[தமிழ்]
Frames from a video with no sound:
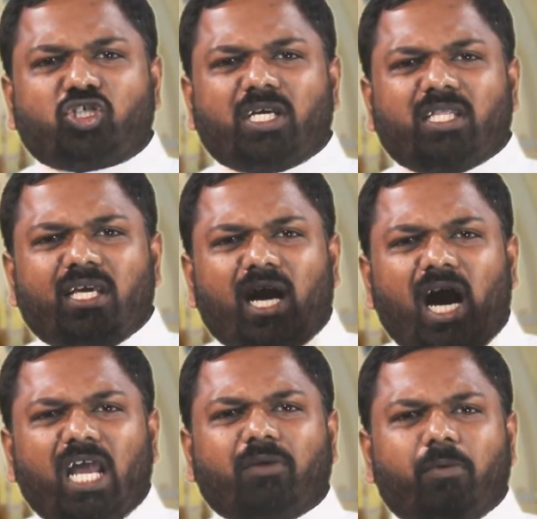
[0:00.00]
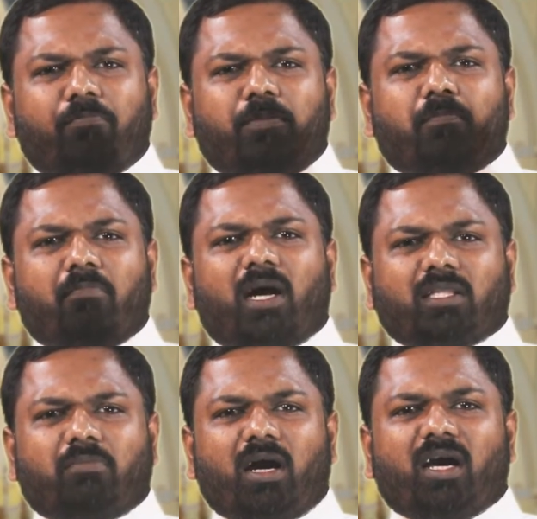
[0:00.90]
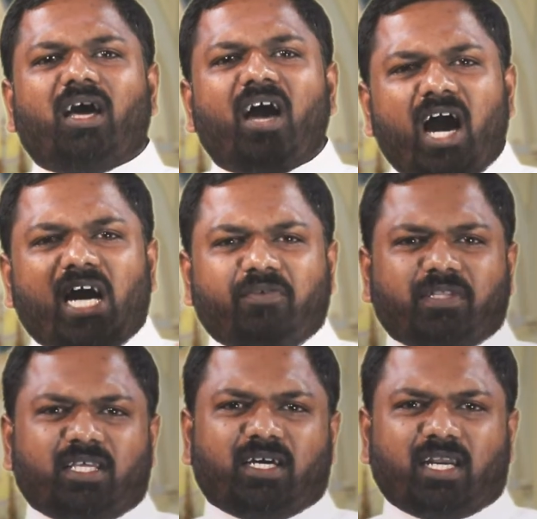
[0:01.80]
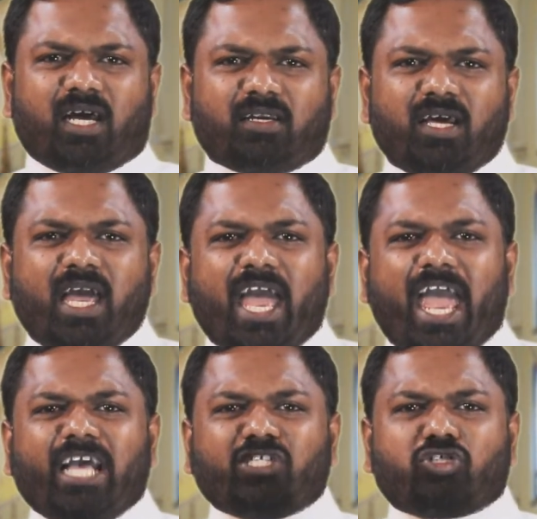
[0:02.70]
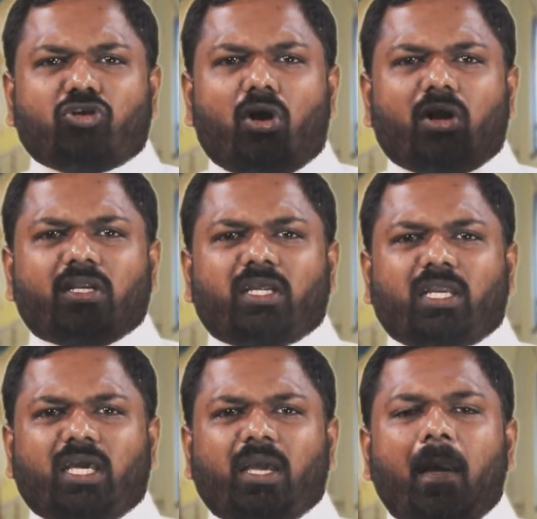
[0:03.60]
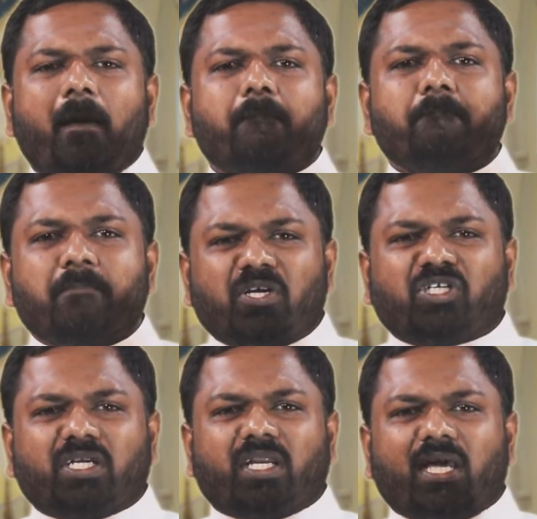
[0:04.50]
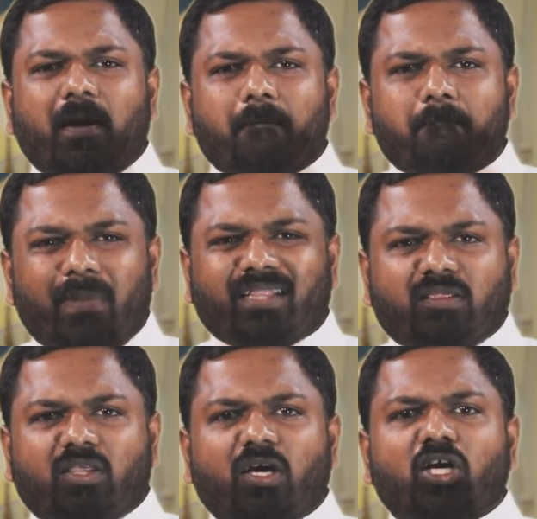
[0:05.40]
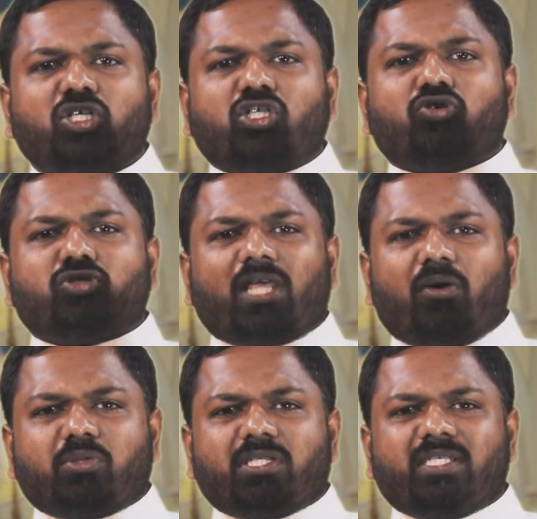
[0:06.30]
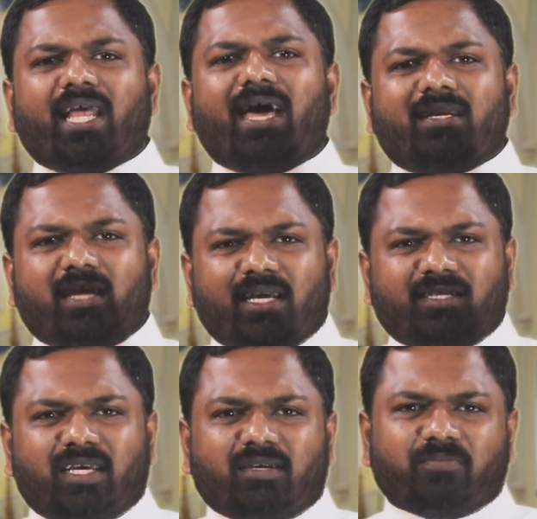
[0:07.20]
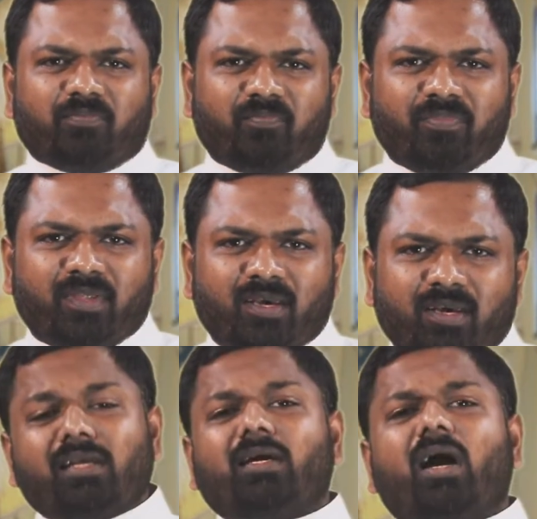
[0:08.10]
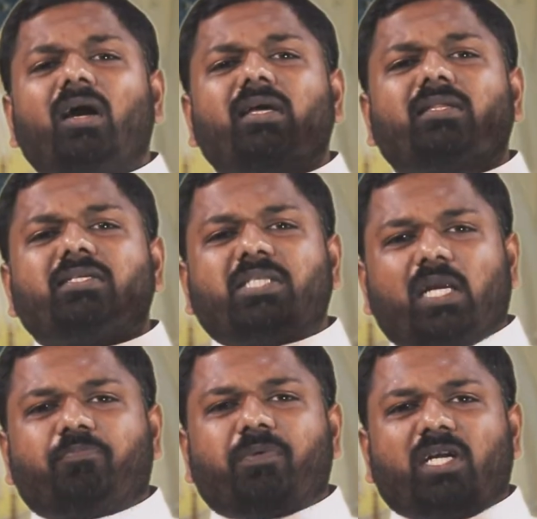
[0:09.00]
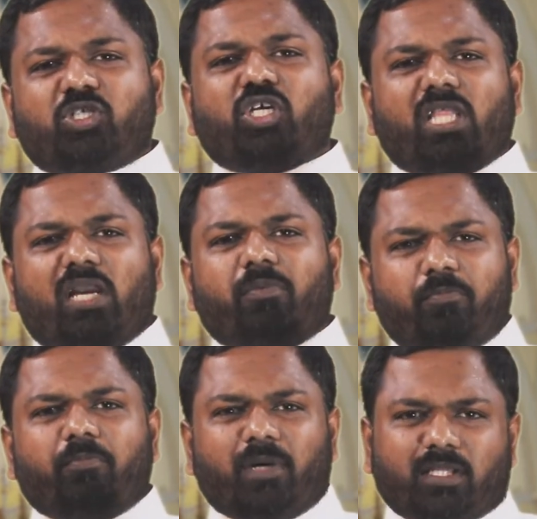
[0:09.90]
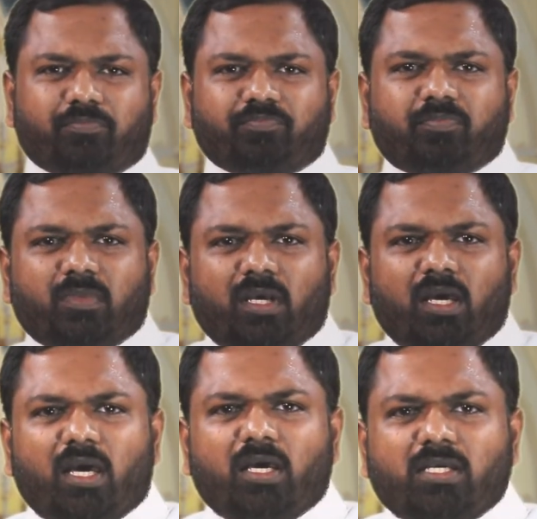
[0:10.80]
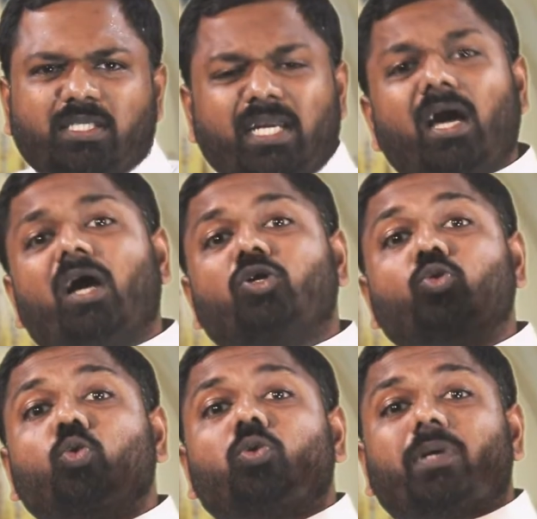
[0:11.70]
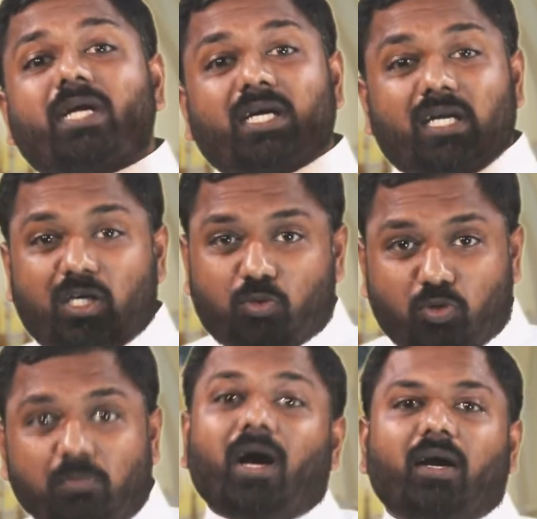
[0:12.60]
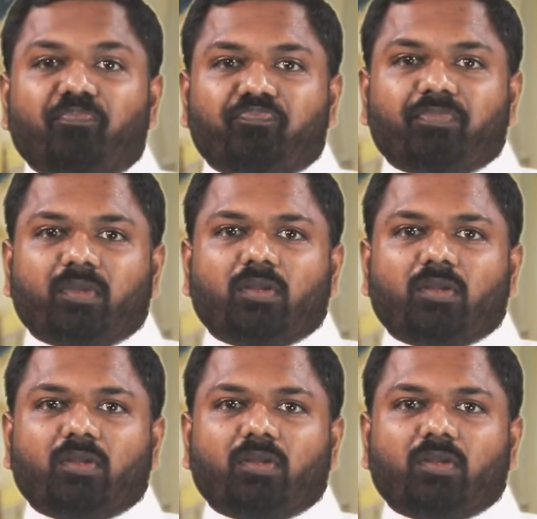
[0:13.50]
நற்செய்தி அறிவிப்பு மாதமாக அறிவித்திருக்கிறார் எக்ஸ்ட்ராடினரி மிஷனரி மந்த் டூ தௌசண்ட் அண்ட் நைன்டீன் எதற்காக இந்த சிறப்பு நற்செய்தி அறிவிப்பு மாதம் சரியாக நூறு வருடங்களுக்கு முன்பாக